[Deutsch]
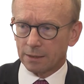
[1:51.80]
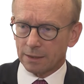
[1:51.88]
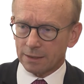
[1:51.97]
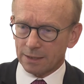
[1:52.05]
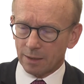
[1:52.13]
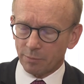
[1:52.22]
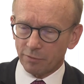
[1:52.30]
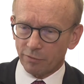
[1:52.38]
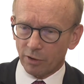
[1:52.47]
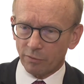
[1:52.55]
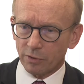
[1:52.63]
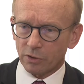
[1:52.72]
das
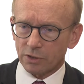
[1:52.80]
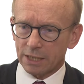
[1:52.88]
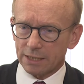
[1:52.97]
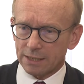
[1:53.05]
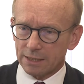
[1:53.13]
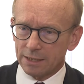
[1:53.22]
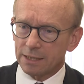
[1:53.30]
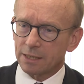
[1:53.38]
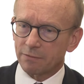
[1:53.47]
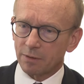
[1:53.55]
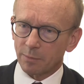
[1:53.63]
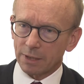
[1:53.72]
HPV-Virus heißt
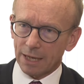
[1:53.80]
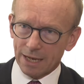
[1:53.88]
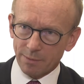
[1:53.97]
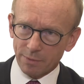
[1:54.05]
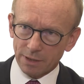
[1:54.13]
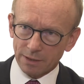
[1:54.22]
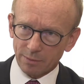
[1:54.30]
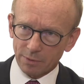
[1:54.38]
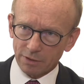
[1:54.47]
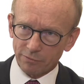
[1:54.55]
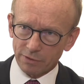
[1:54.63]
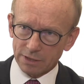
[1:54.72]
nicht, wenn man einmal
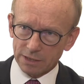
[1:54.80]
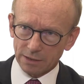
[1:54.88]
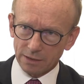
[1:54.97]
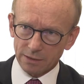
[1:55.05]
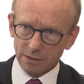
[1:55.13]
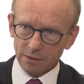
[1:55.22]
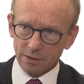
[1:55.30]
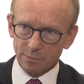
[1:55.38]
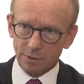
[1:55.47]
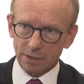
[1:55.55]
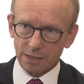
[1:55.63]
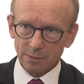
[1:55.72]
damit infiziert ist, dass
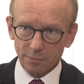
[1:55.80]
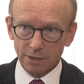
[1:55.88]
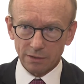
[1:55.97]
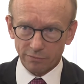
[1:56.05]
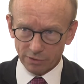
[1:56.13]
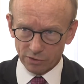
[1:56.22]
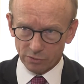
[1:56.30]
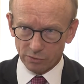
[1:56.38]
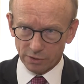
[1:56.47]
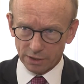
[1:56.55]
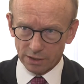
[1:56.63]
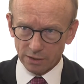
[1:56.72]
man immer die
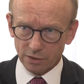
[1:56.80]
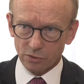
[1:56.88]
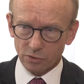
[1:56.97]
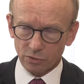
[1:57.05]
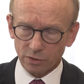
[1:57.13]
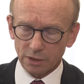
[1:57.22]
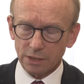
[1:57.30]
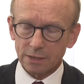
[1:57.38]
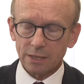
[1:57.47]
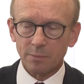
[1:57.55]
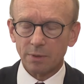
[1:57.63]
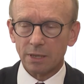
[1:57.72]
Infektion trägt, sondern
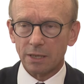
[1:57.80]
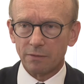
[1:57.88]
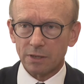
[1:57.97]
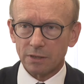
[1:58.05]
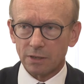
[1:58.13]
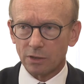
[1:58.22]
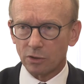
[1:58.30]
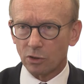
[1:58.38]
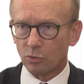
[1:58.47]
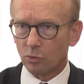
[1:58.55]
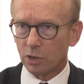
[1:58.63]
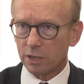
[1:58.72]
es gibt eine gewisse
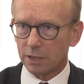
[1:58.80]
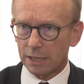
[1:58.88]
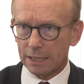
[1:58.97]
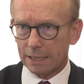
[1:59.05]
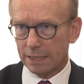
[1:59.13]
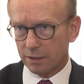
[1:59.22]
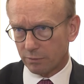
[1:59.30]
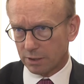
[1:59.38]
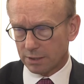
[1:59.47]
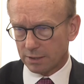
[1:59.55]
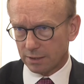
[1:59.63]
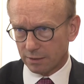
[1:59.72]
natürliche
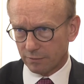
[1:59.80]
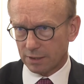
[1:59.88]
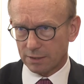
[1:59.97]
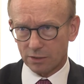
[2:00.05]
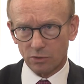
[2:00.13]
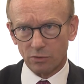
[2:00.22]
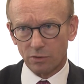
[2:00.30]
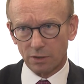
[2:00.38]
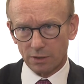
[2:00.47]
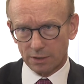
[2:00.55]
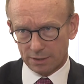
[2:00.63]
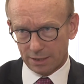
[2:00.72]
Clearance, nennen wir das, also
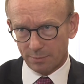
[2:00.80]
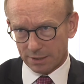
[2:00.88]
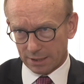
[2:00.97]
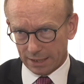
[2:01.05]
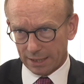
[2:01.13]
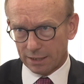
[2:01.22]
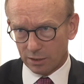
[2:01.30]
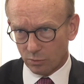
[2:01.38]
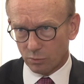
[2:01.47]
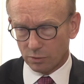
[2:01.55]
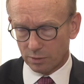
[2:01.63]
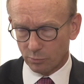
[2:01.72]

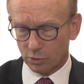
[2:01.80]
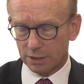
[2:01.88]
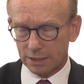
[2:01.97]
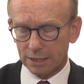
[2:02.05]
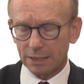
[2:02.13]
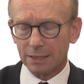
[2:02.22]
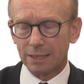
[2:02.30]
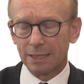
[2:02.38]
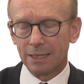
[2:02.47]
Selbstreinigung und Immunität,